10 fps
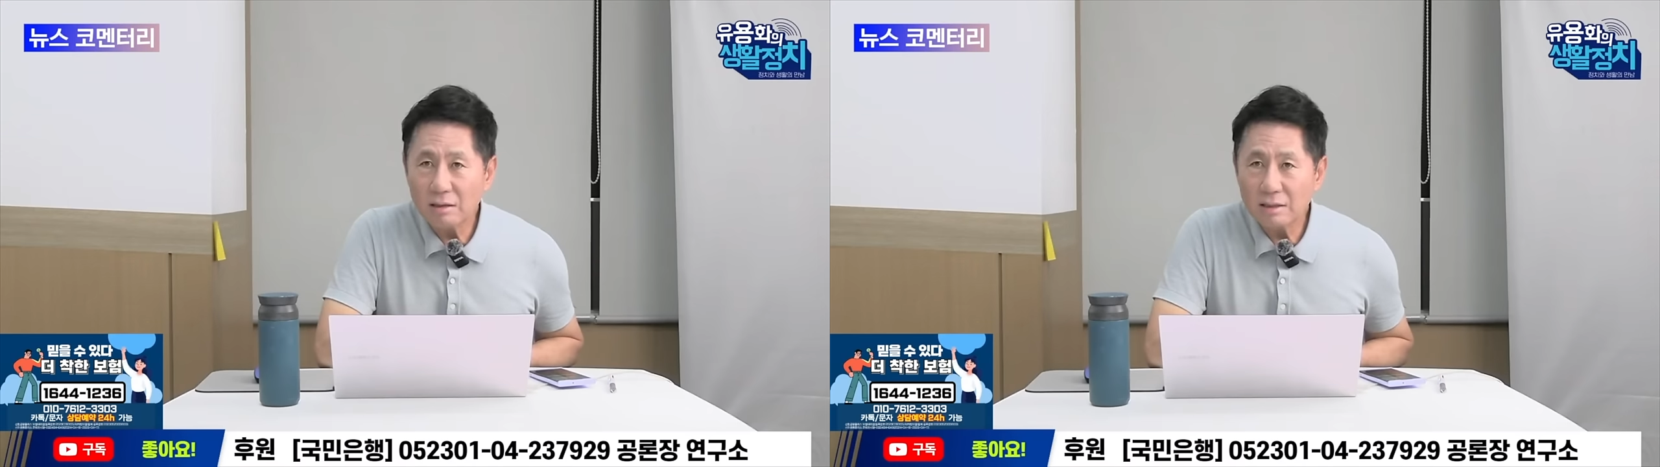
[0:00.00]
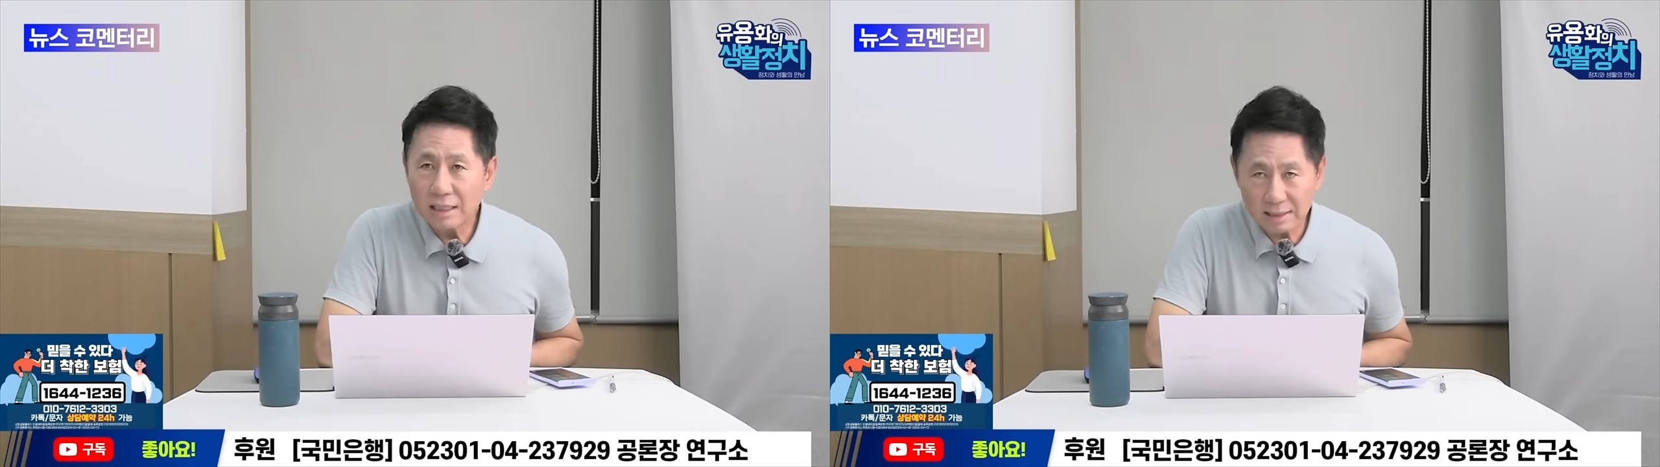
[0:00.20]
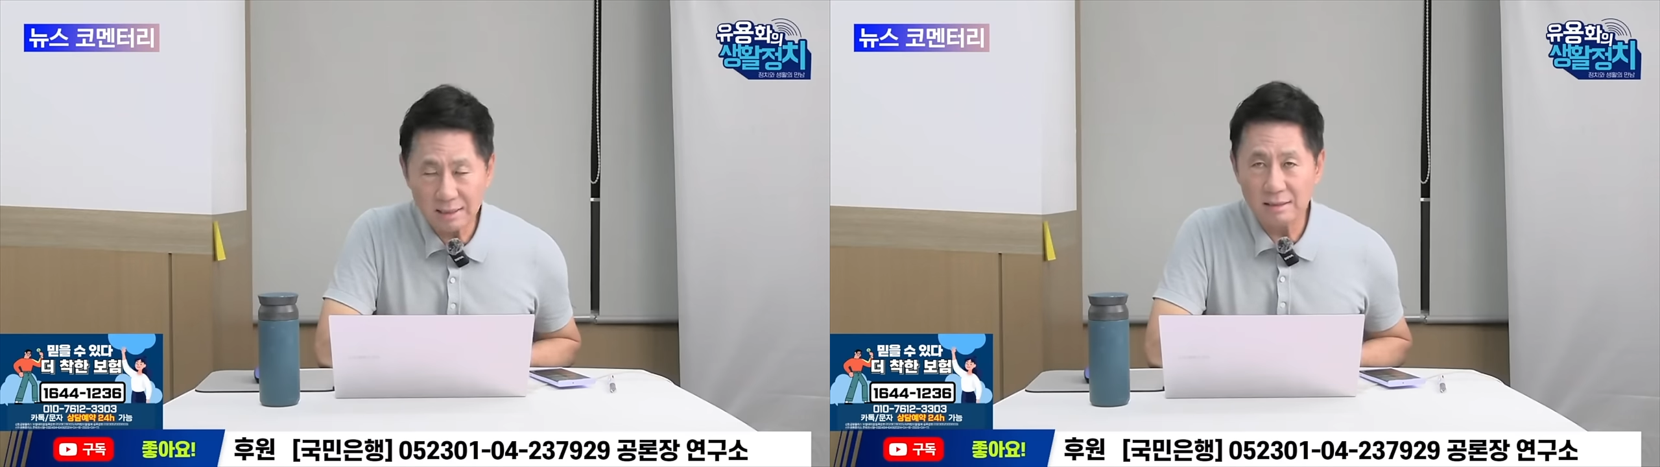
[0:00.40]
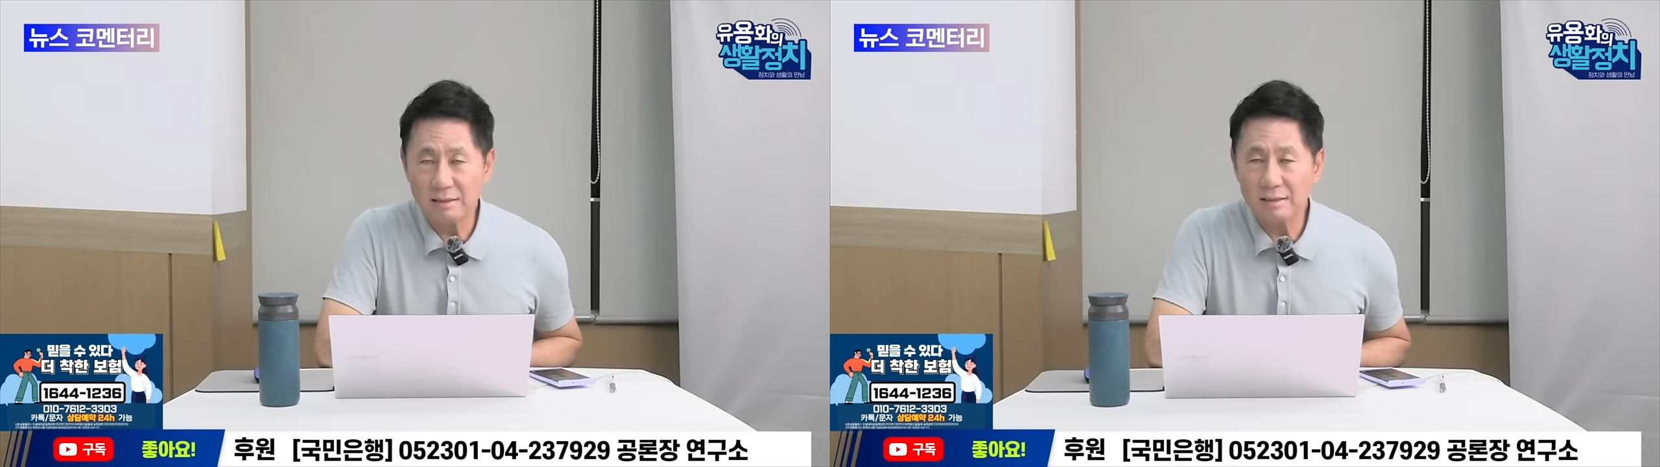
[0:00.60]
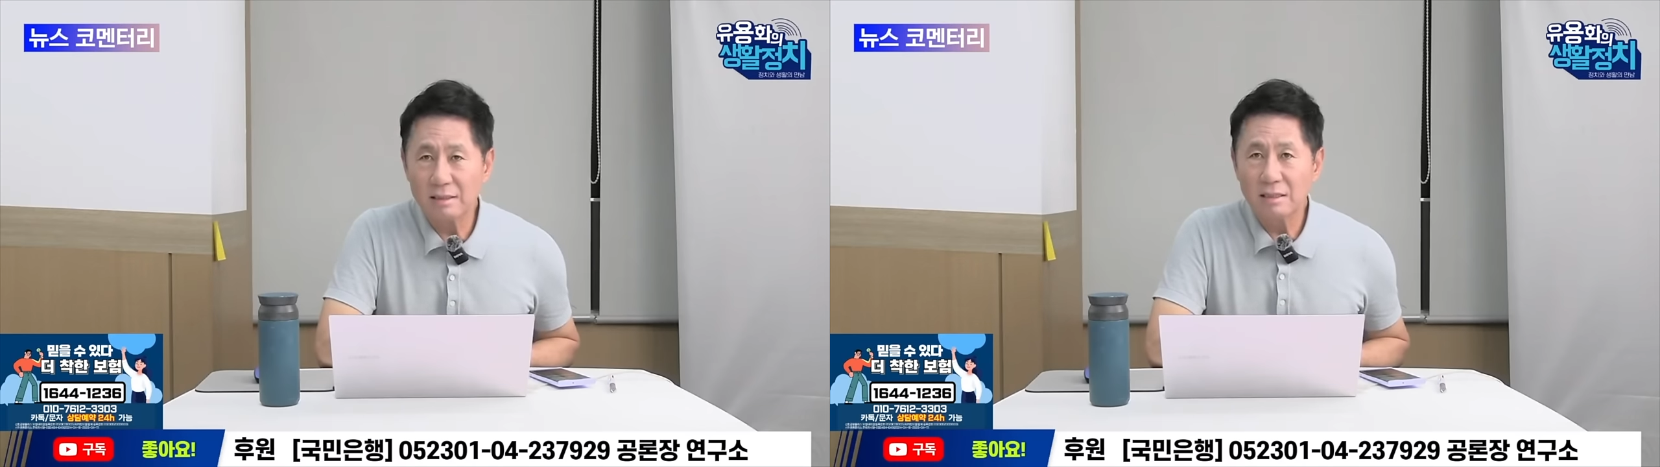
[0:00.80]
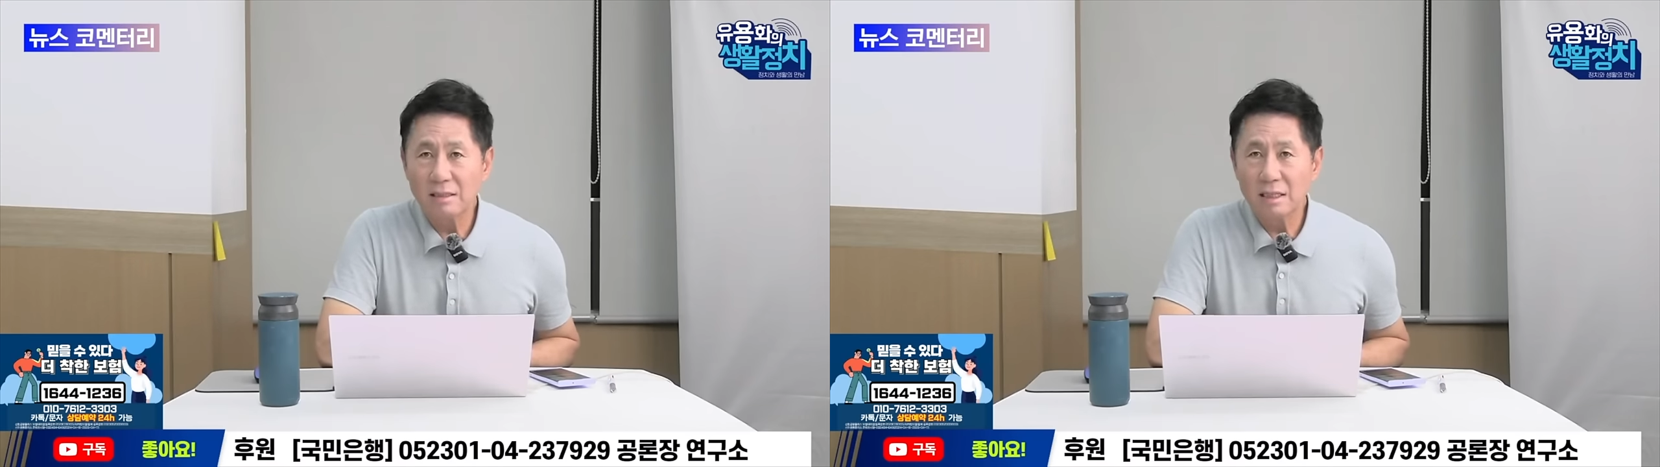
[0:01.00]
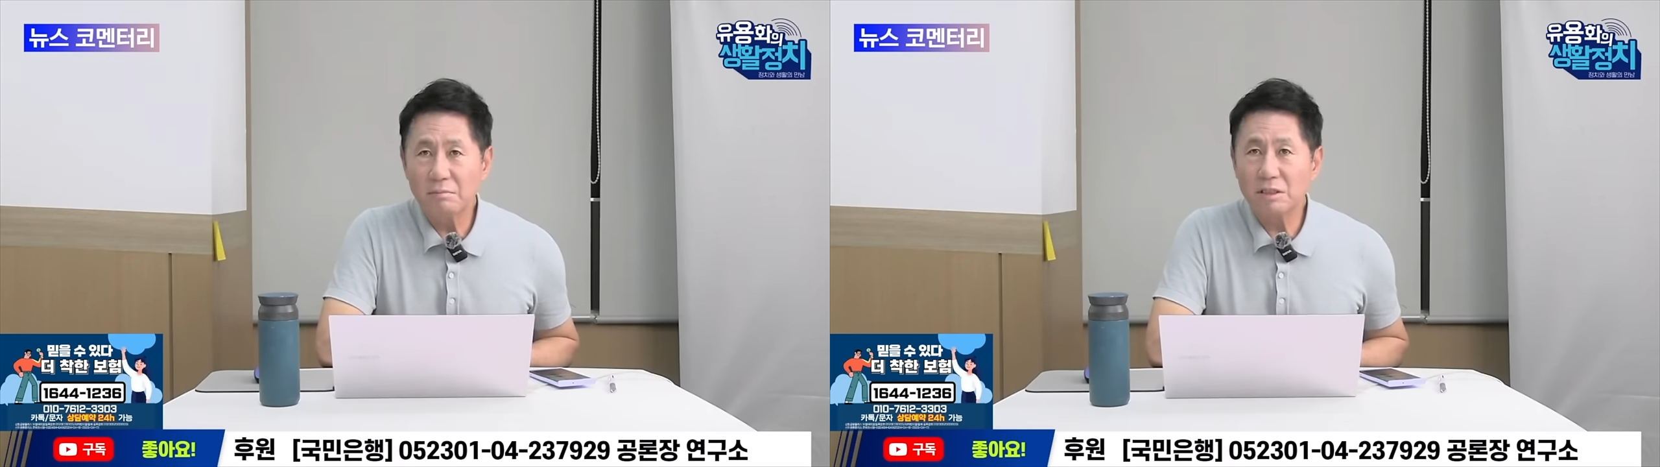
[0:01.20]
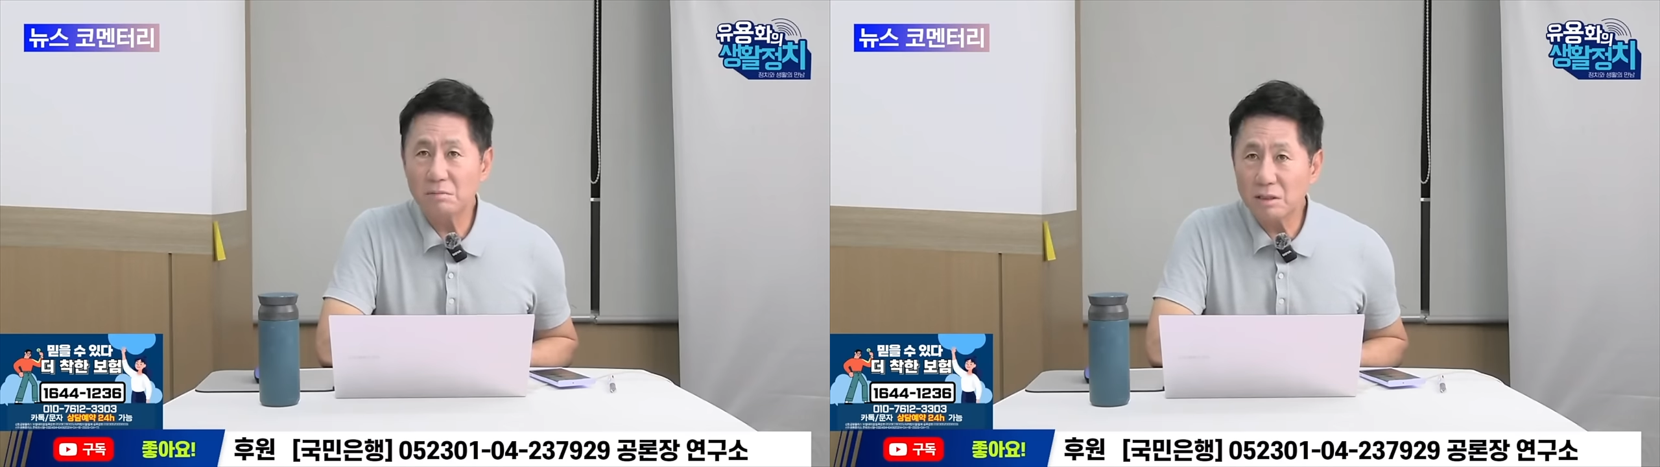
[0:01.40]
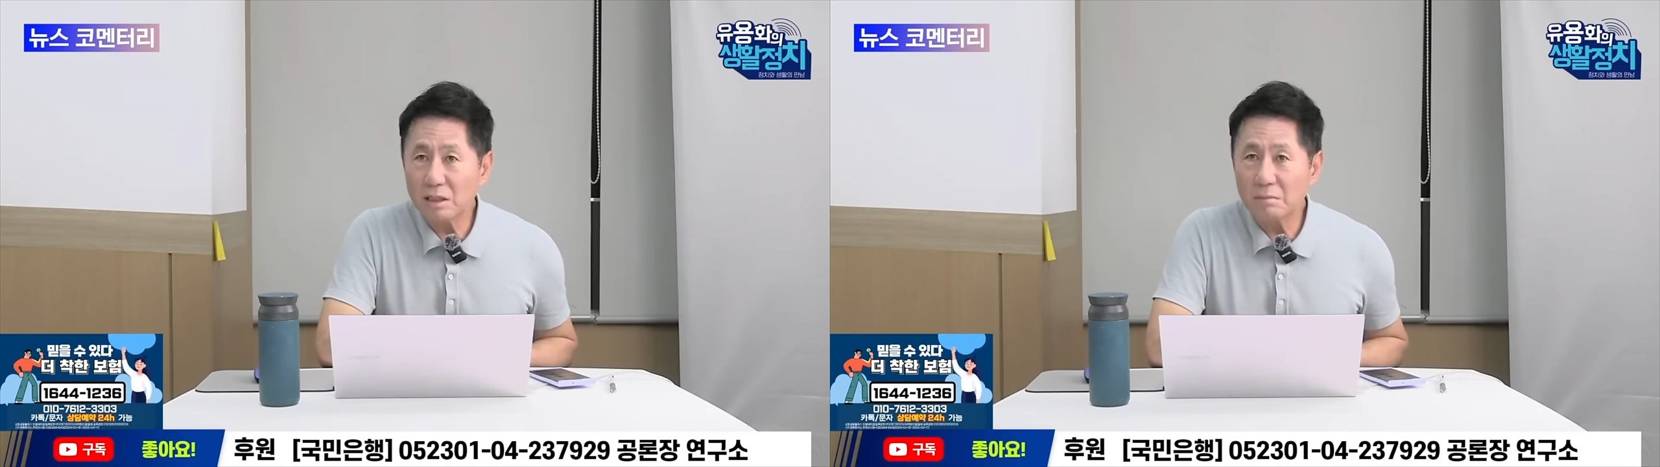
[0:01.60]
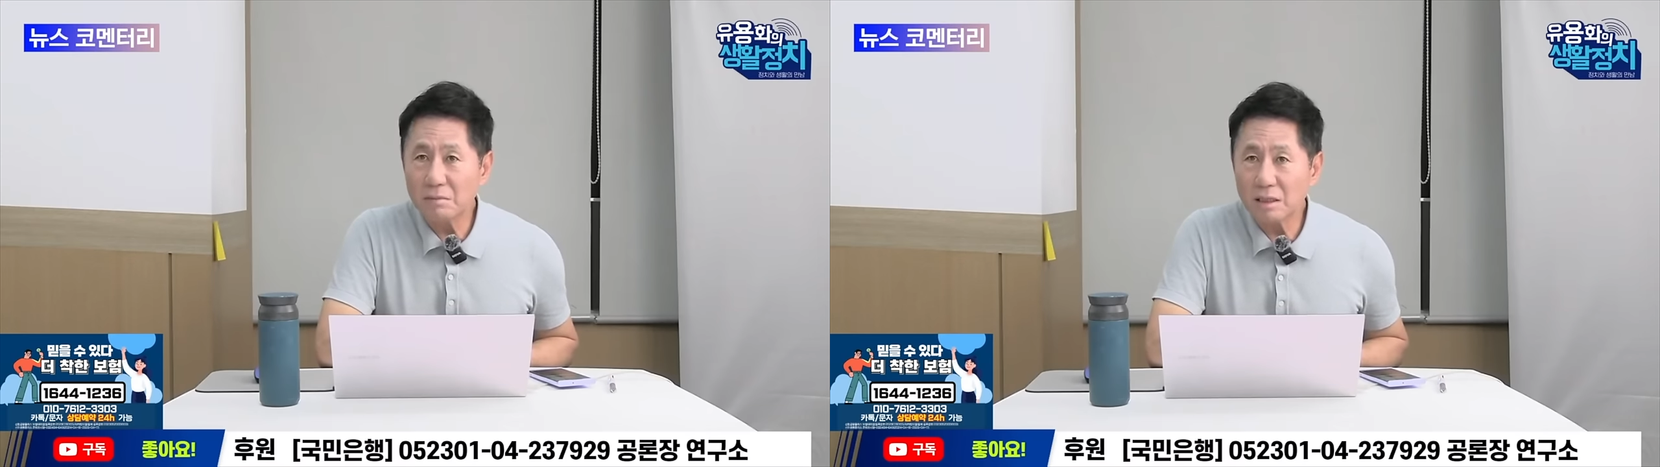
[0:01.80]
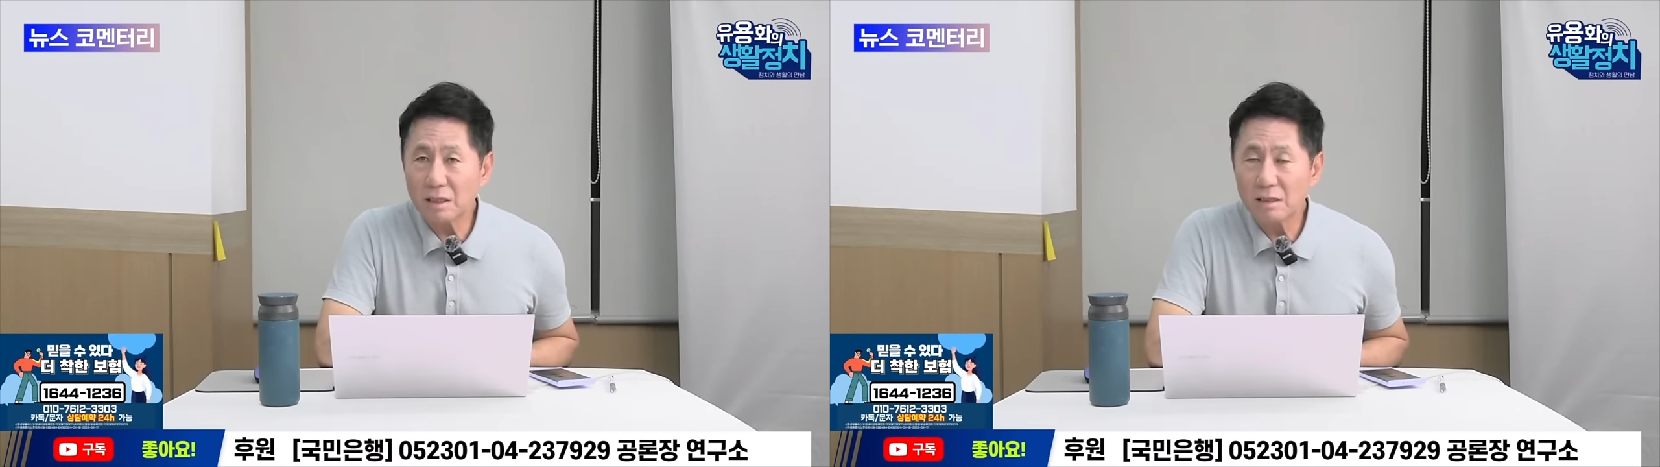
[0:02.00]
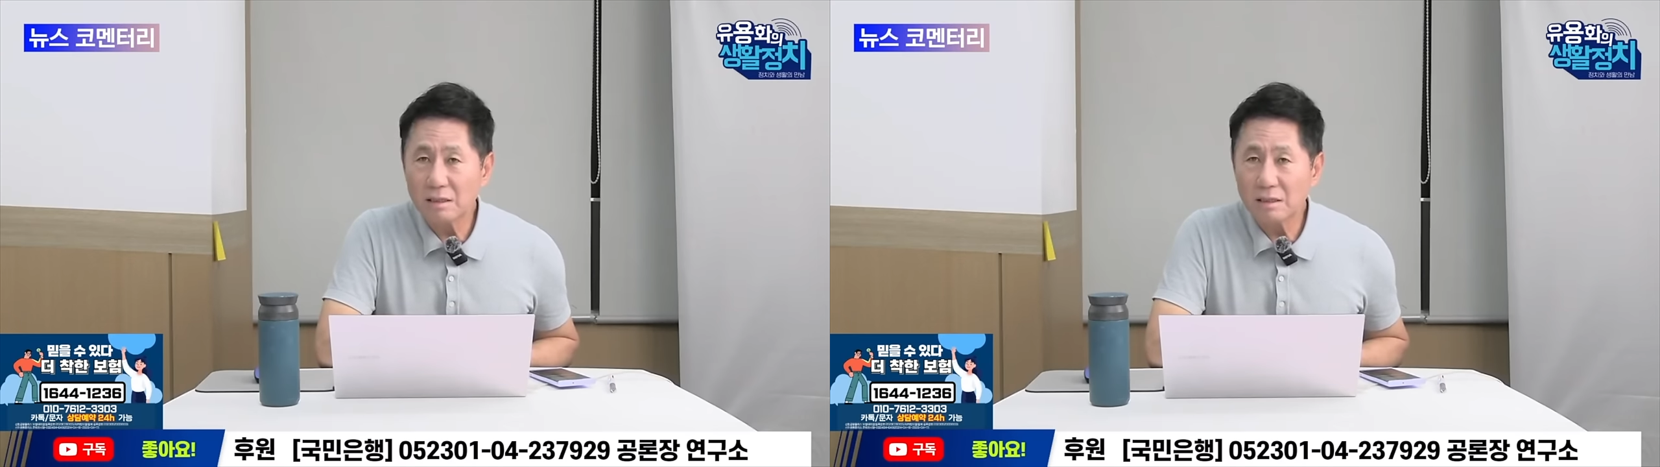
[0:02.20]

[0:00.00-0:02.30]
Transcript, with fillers: 태스크는 MBC 민영화입니다.